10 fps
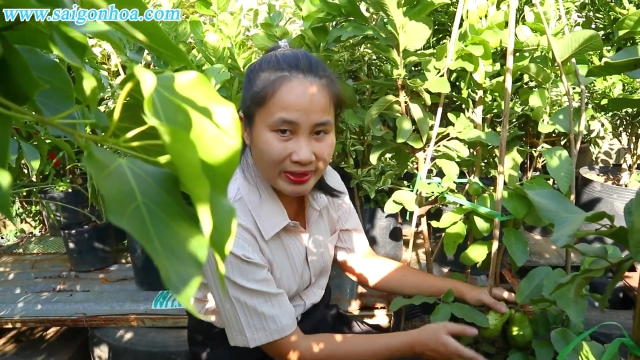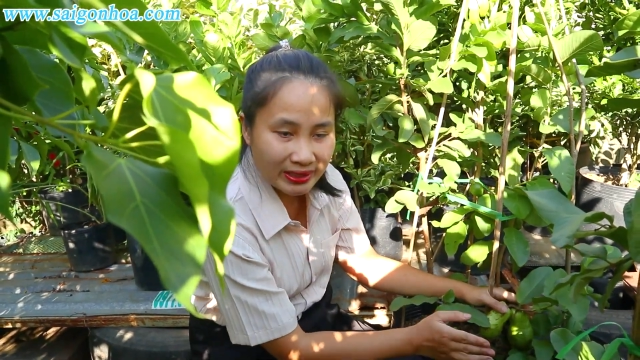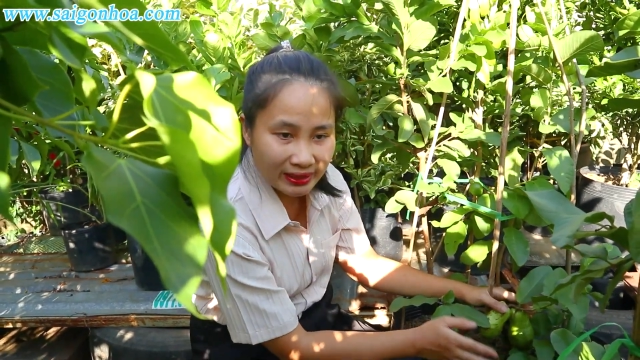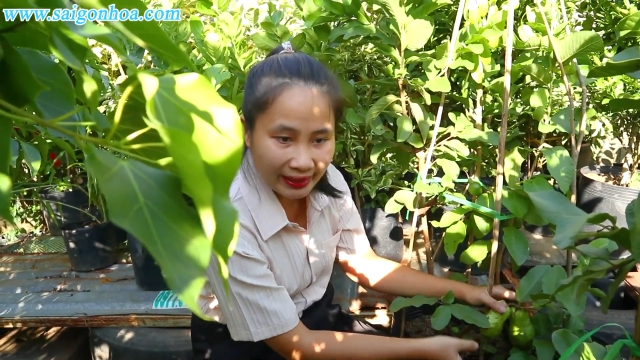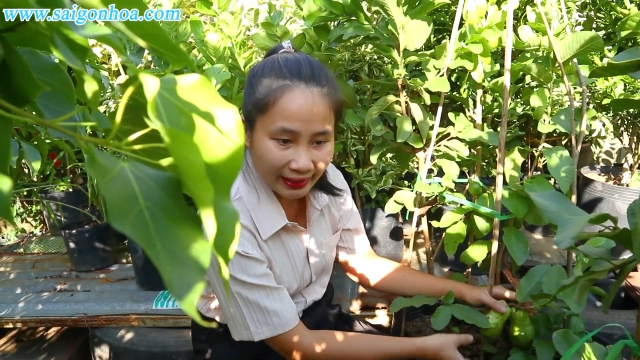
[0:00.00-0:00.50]
bị
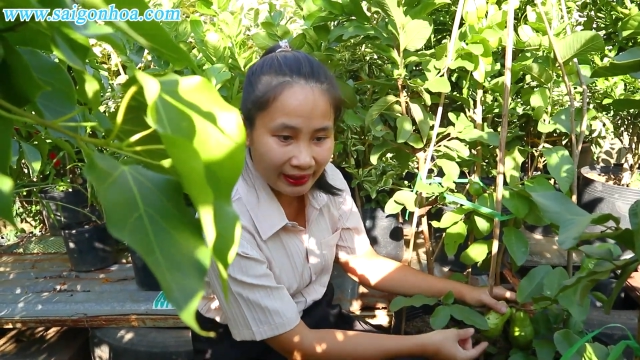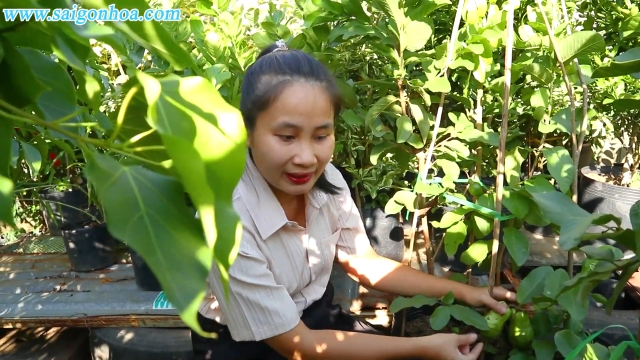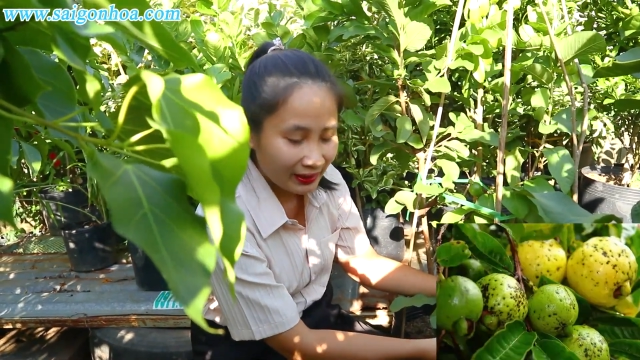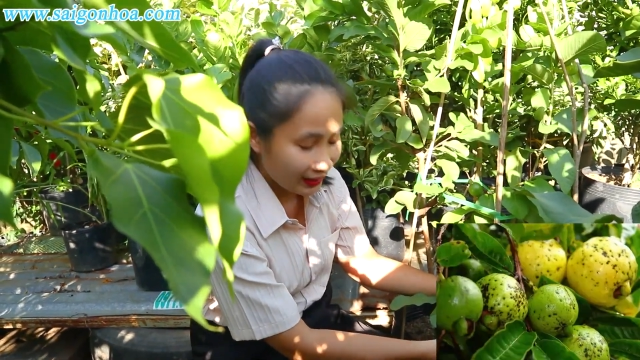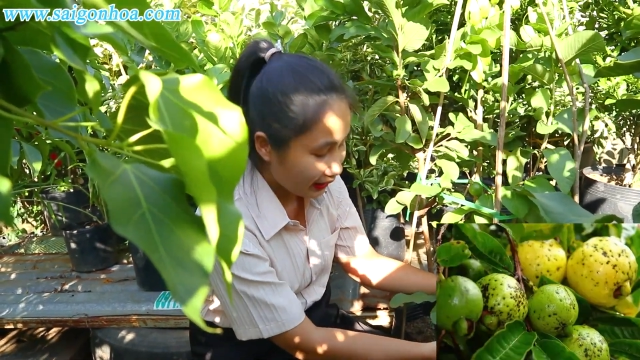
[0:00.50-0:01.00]
ghẻ
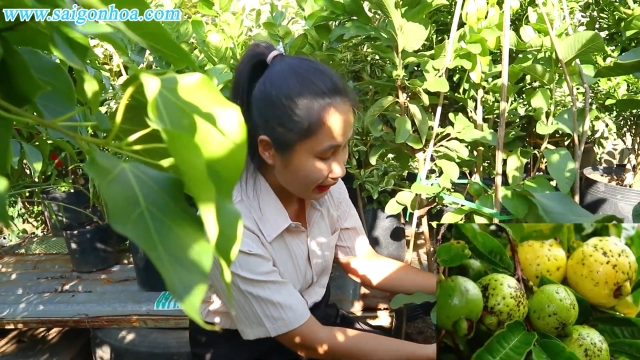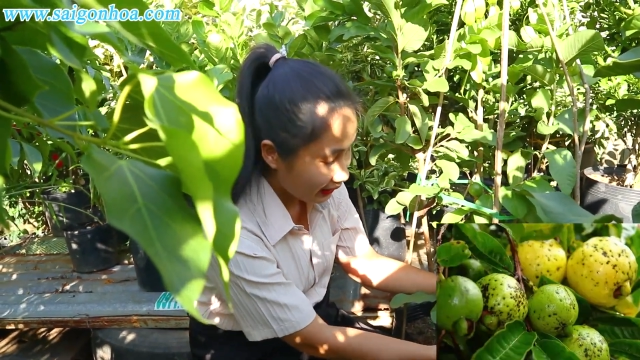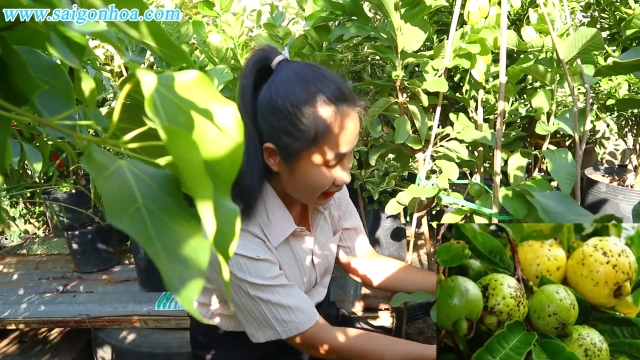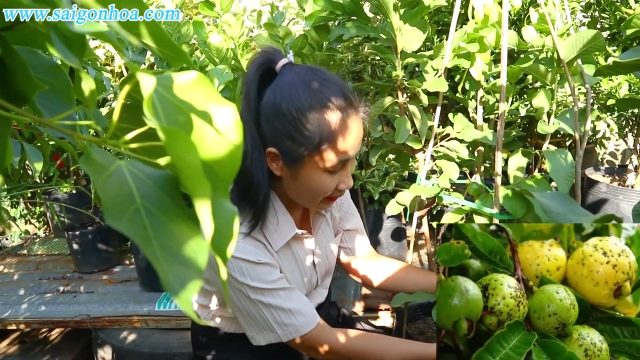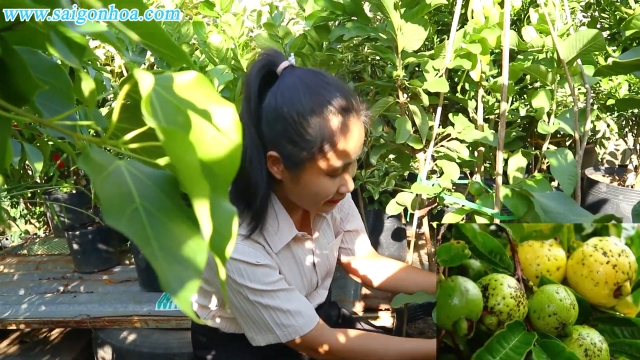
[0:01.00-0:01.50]

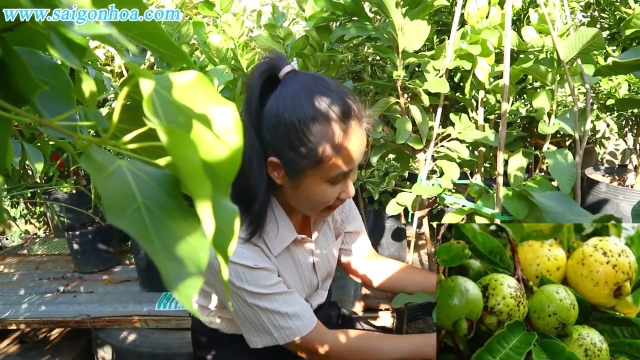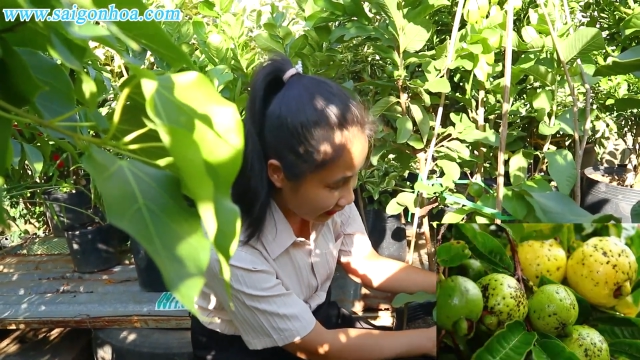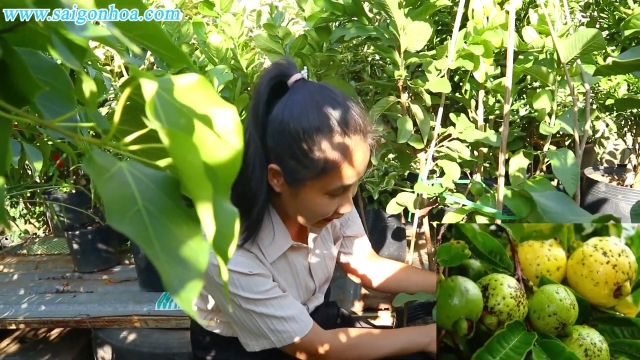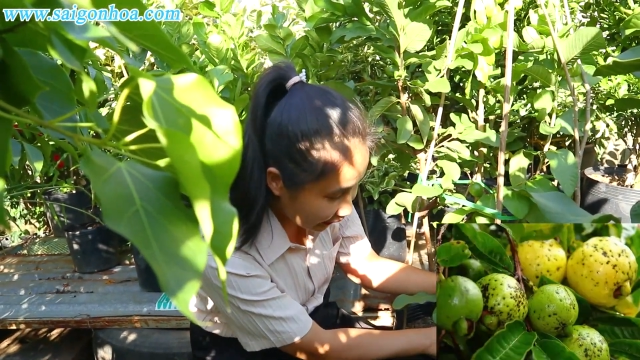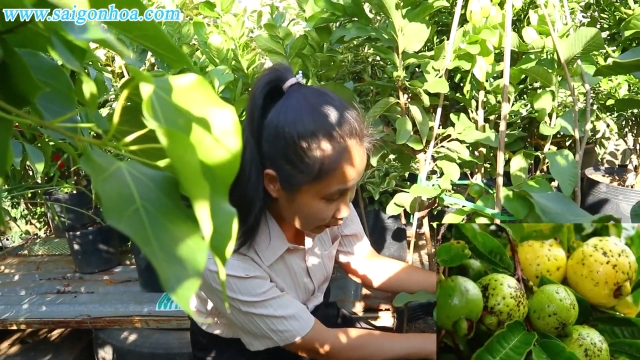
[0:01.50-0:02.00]
hay là bị
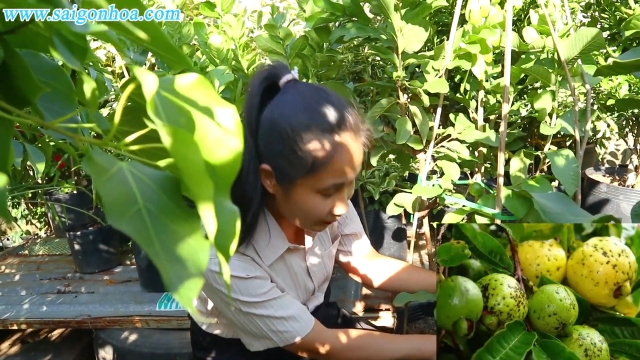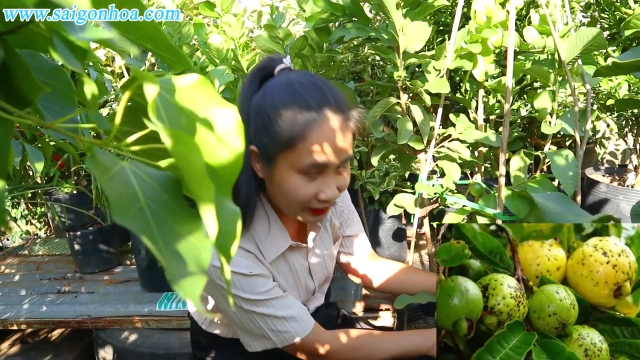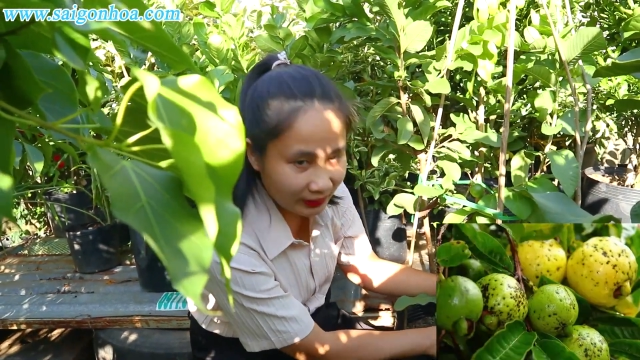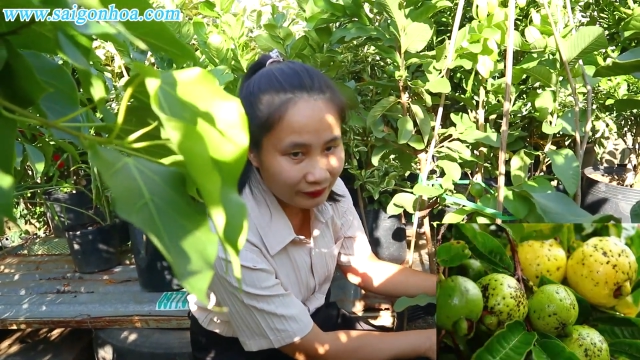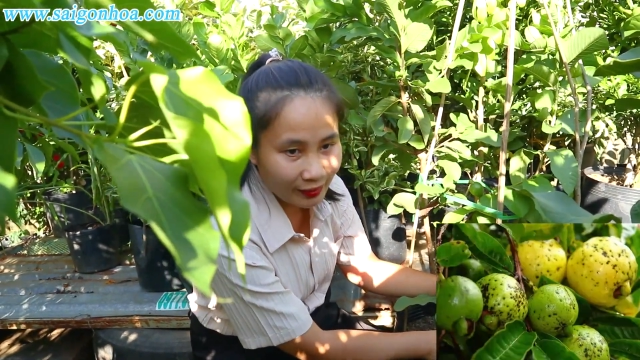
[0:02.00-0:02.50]
những cái đốm ở
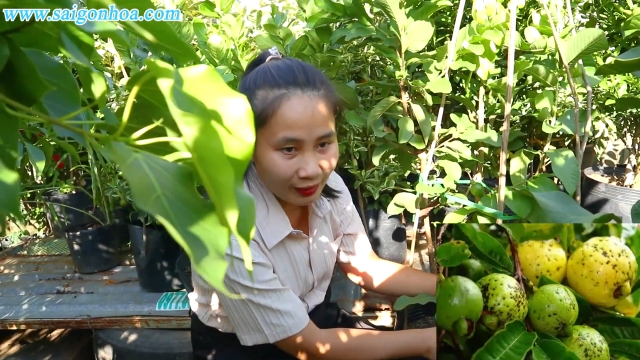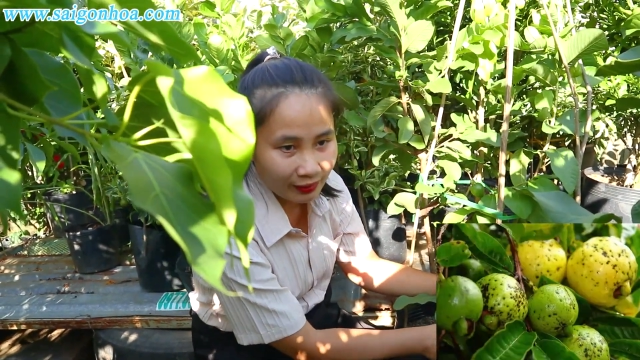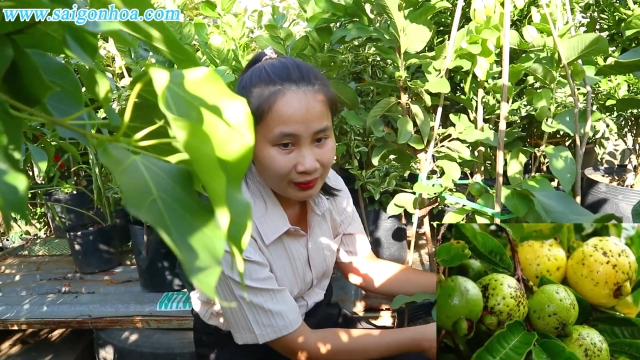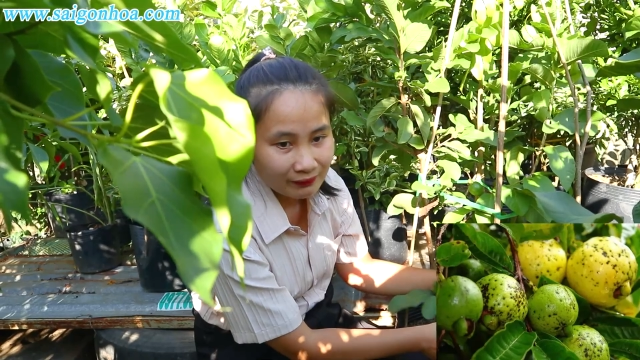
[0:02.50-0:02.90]
trên vỏ